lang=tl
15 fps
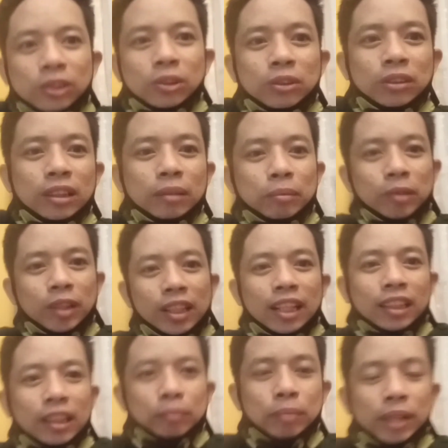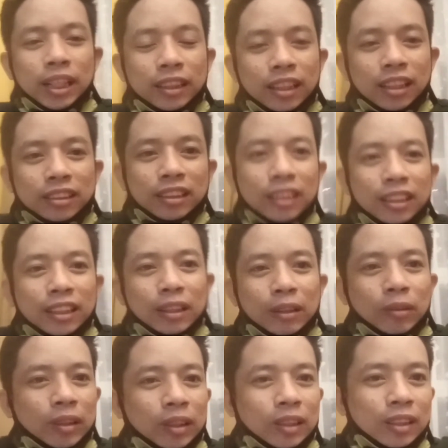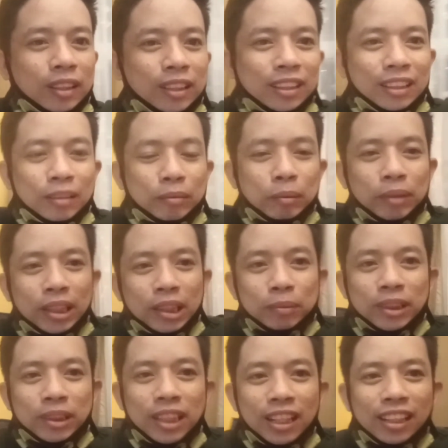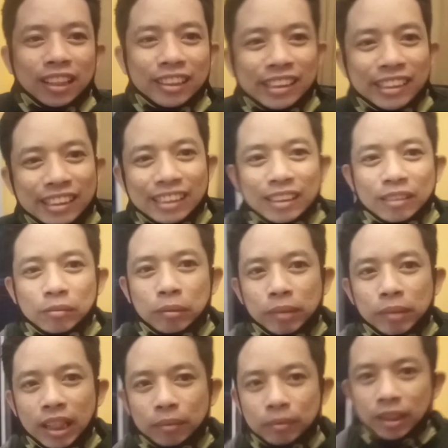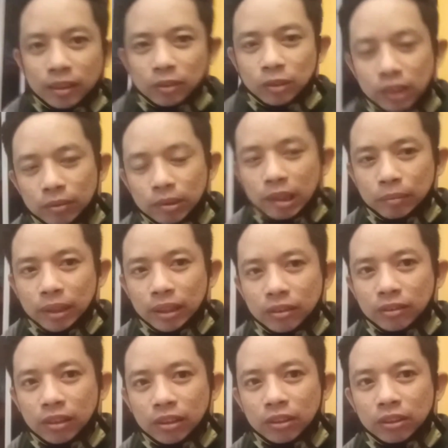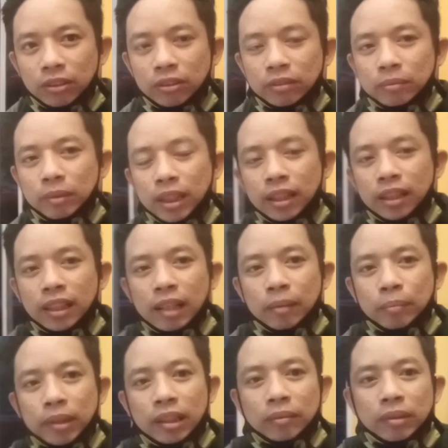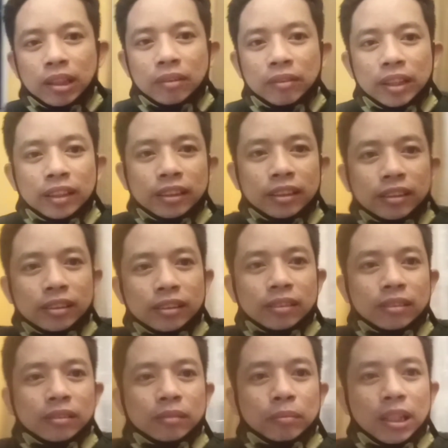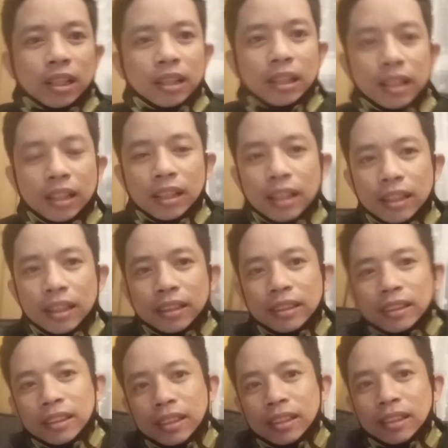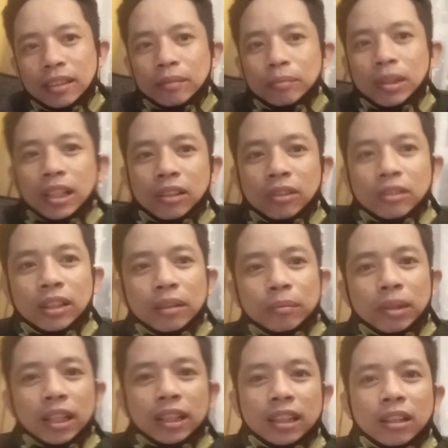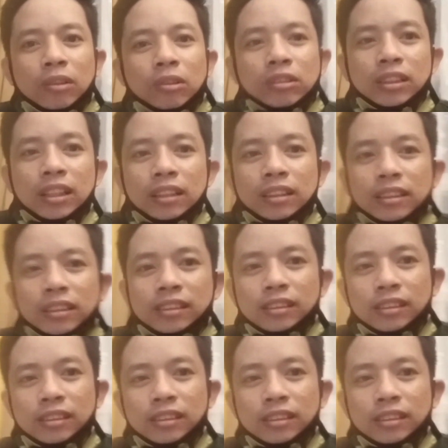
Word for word: So hindi muna natin ipakita kasi nagbibihis pa siya. Mamaya mag-uusap kami kung ano yung mga dapat namin gawin para magkaroon ng magandang content.